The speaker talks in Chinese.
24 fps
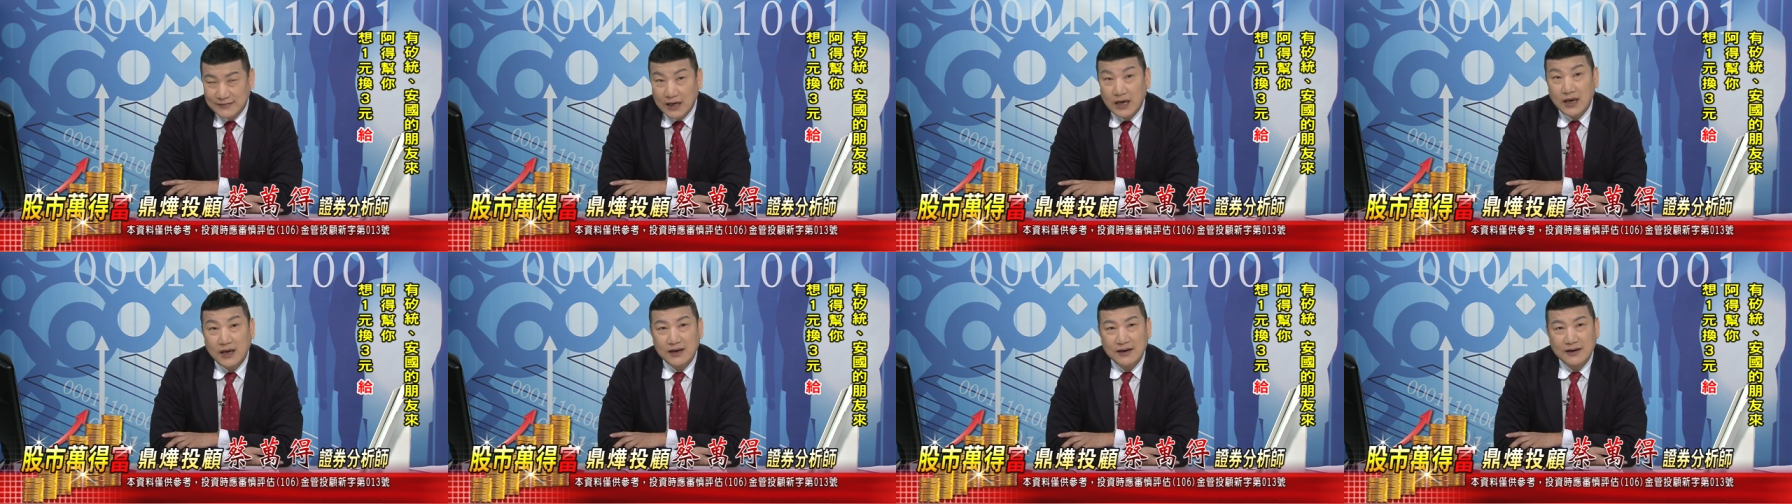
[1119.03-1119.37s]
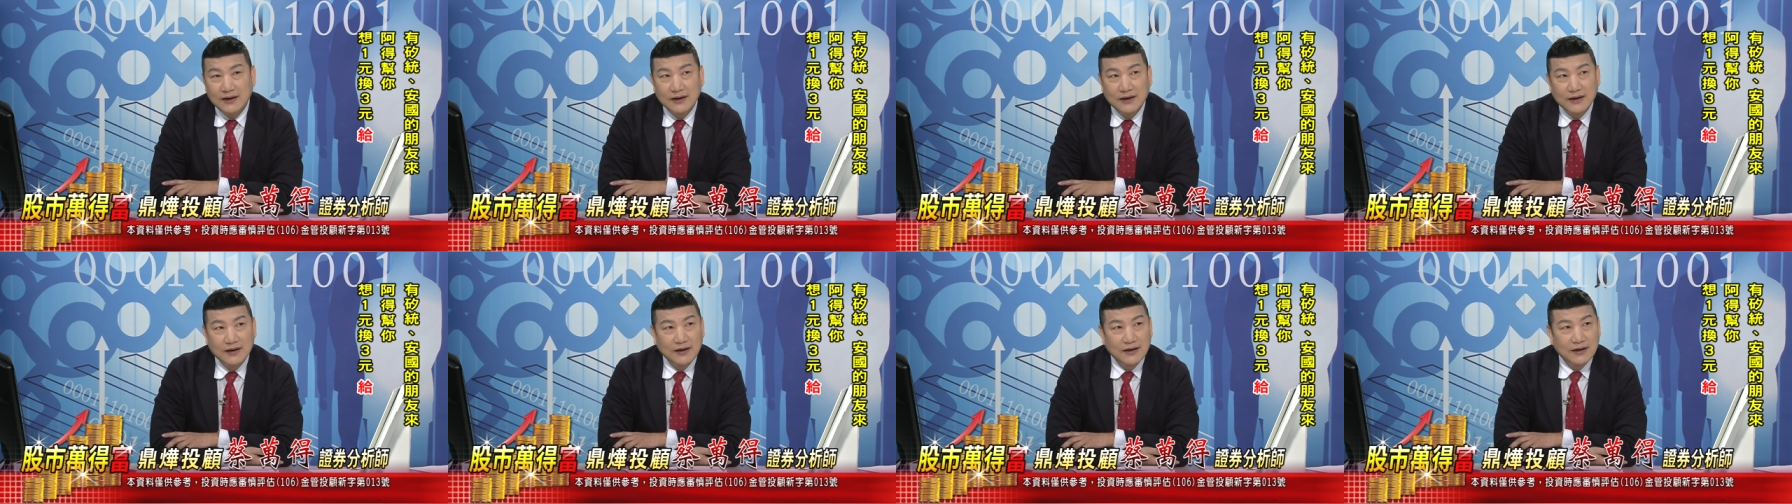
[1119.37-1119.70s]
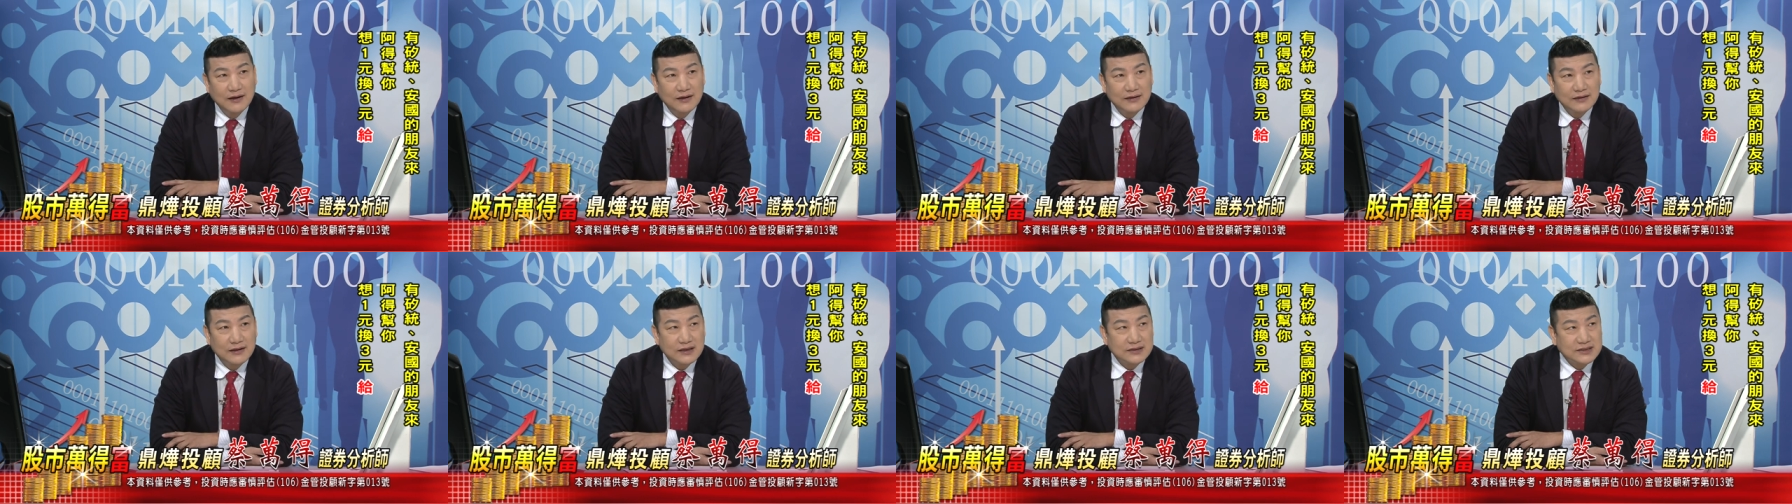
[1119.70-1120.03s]
哎，
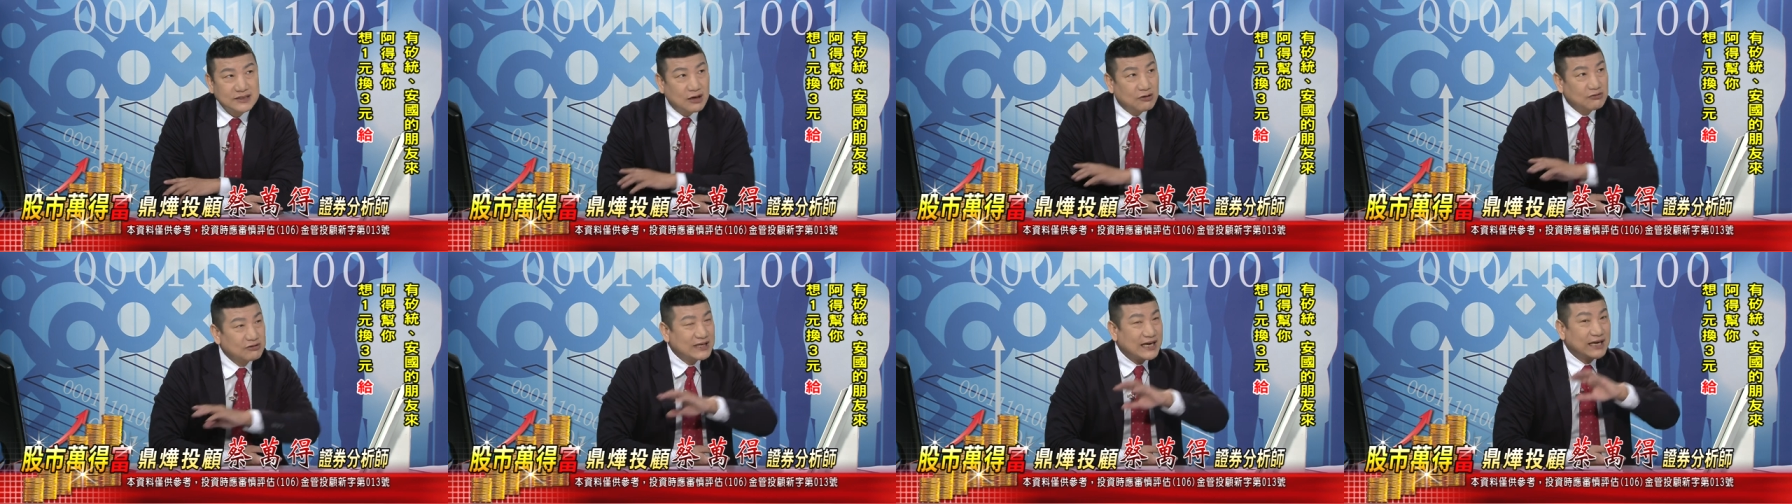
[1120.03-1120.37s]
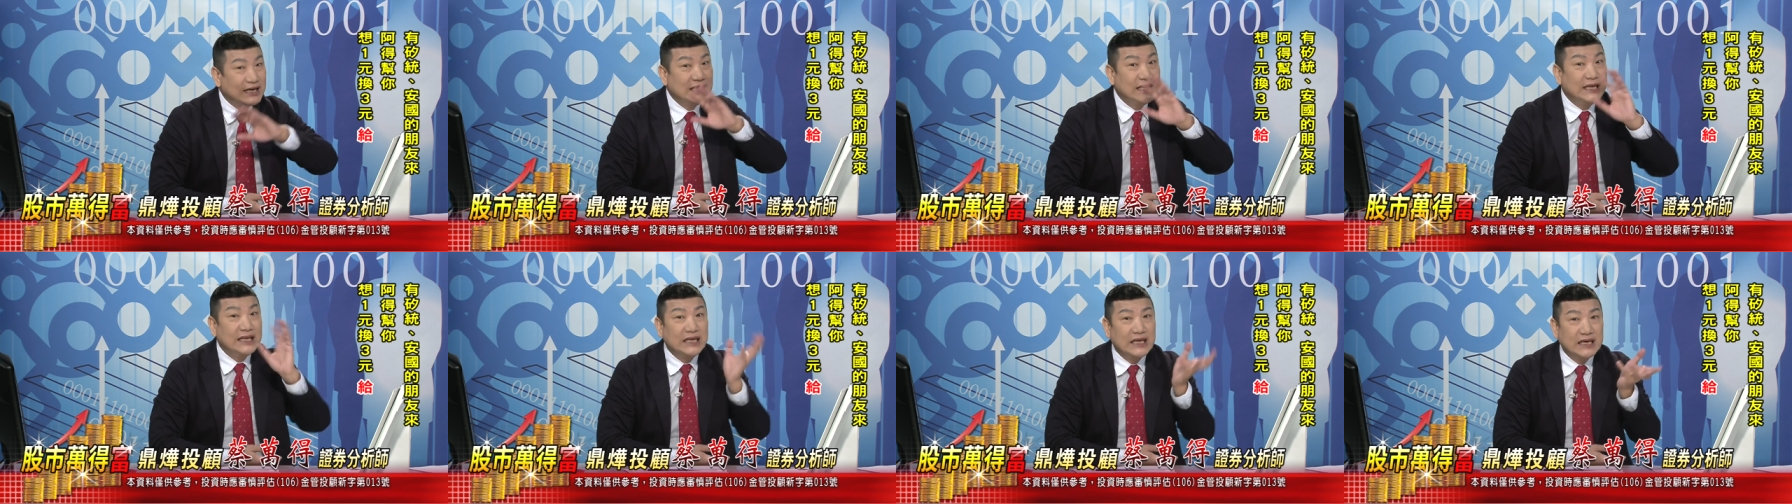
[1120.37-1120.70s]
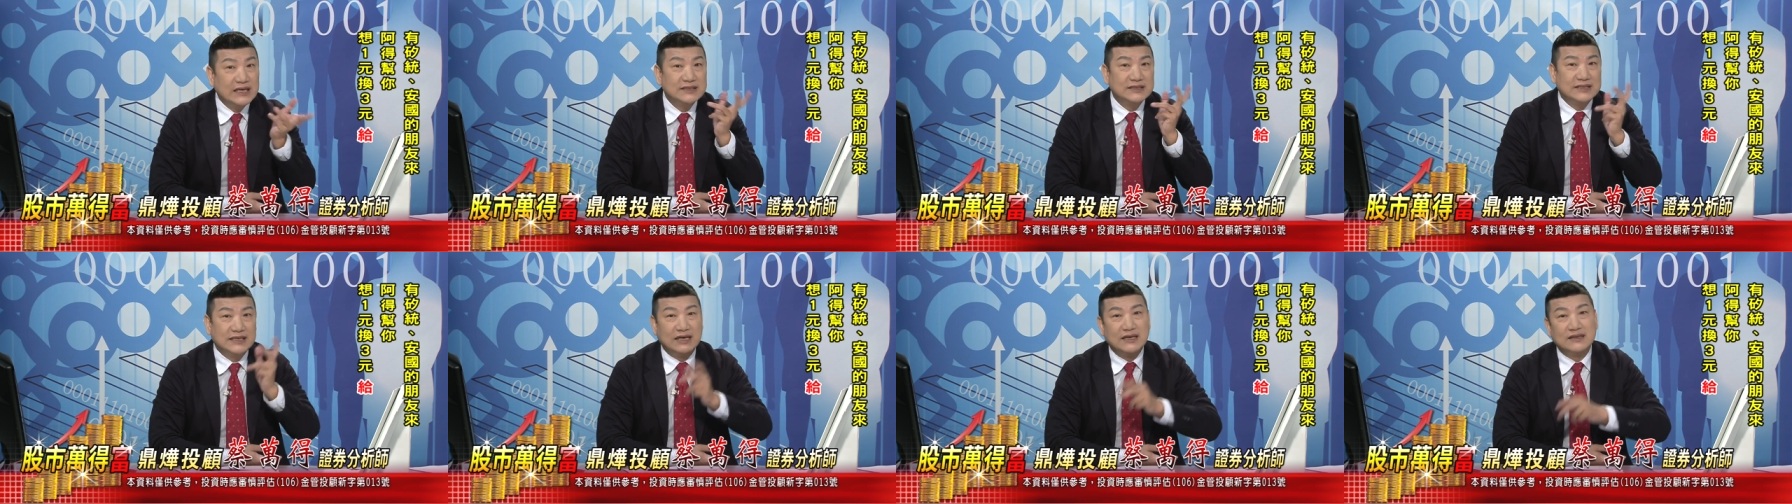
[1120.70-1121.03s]
他早在一
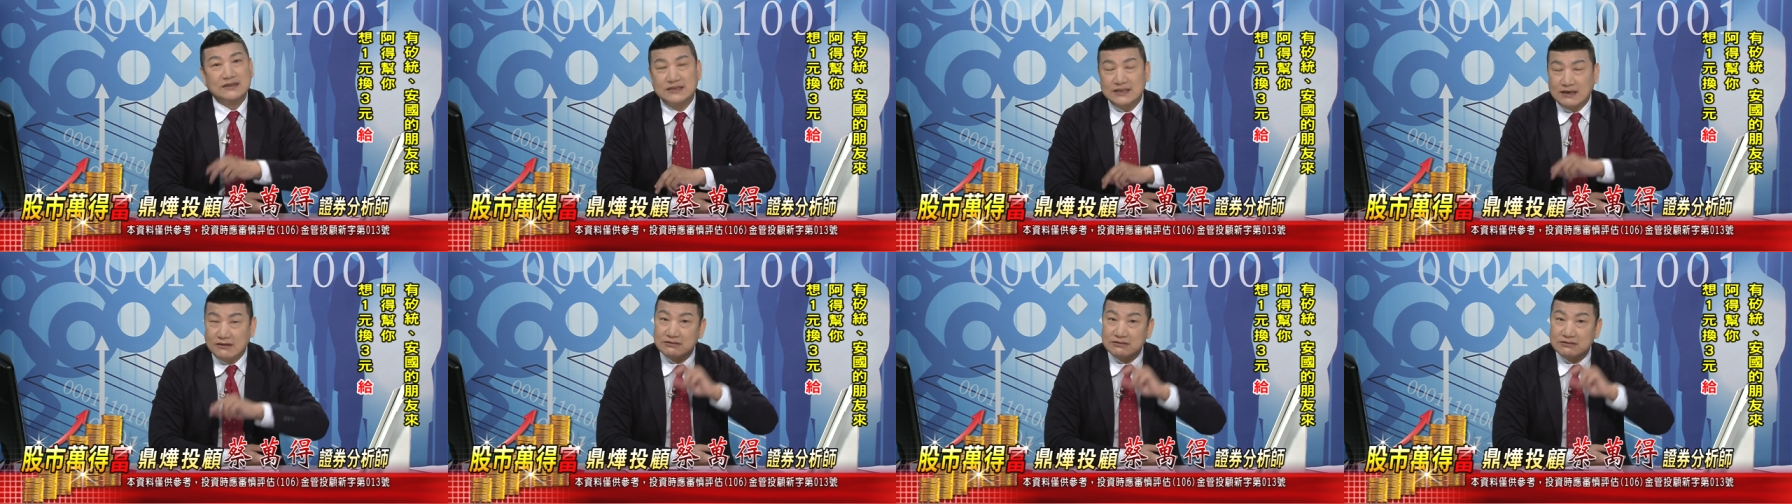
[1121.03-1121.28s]
年前，